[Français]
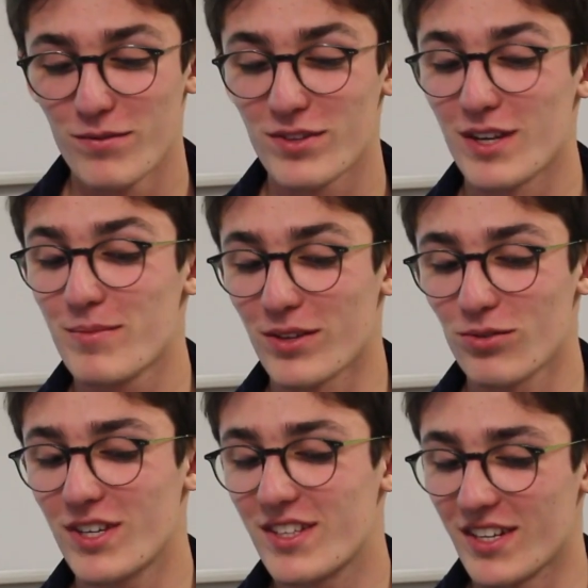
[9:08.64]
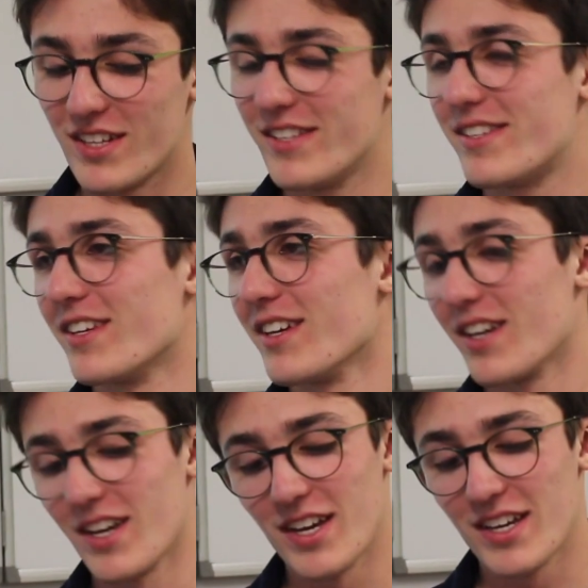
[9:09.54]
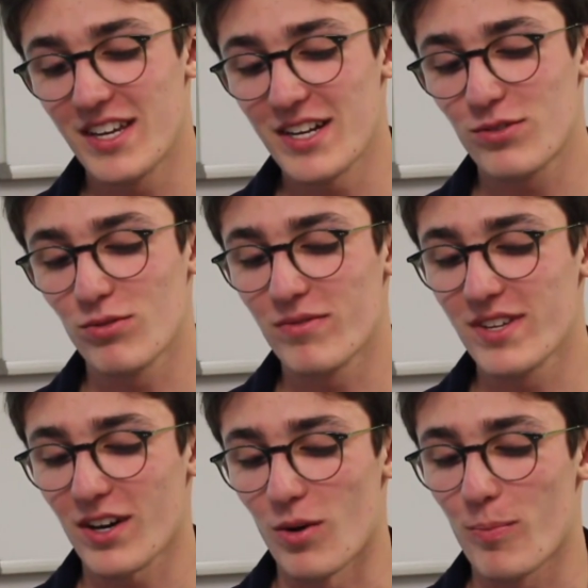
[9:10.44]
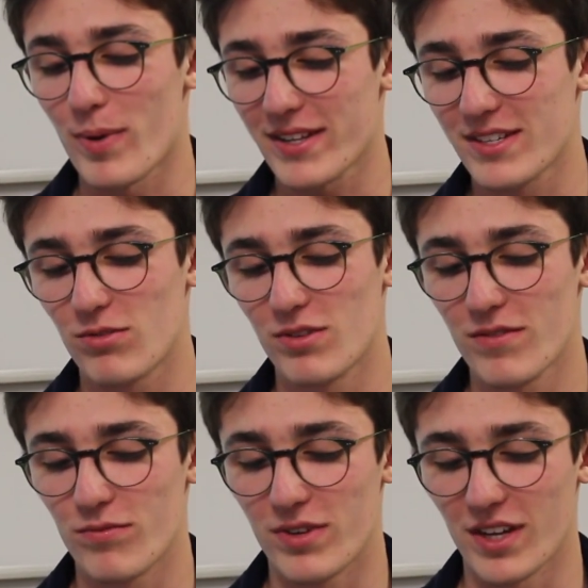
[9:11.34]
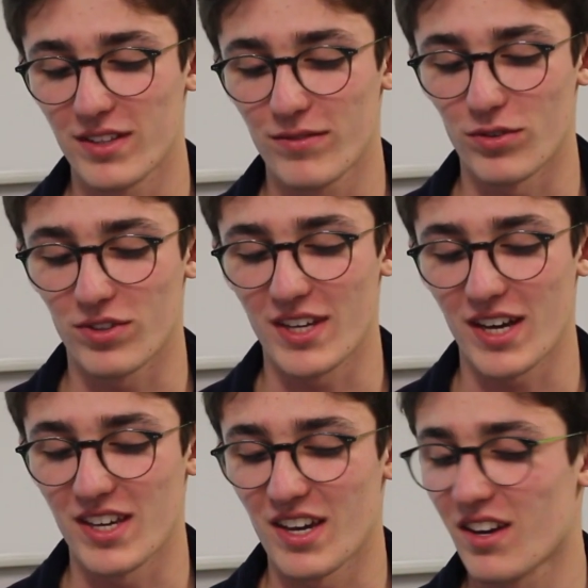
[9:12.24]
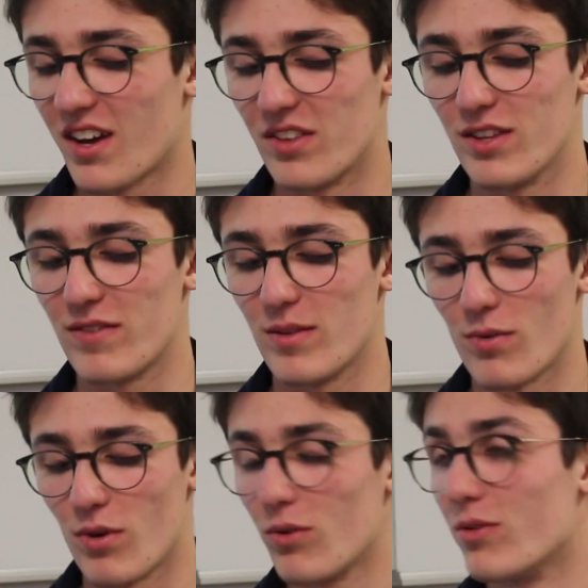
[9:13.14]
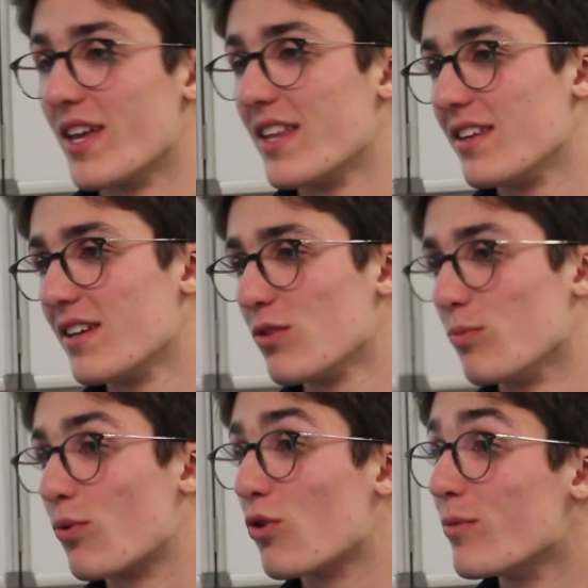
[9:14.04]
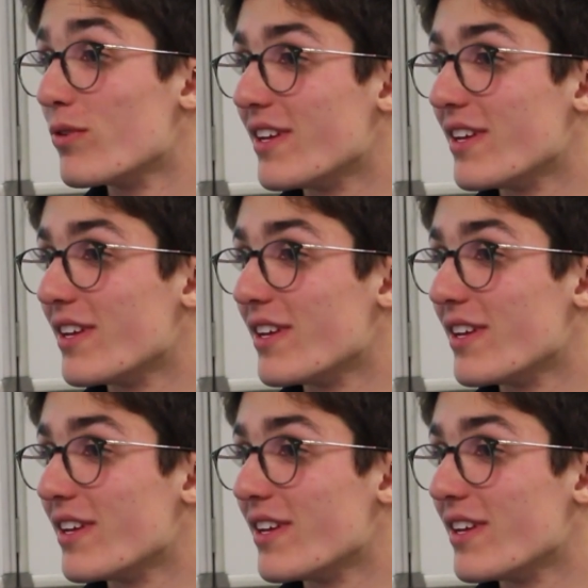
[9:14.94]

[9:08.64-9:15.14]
Vous allez bientôt quitter le lycée. Quel souvenir en particulier vous gardez de votre carrière Un événement, une année, une promo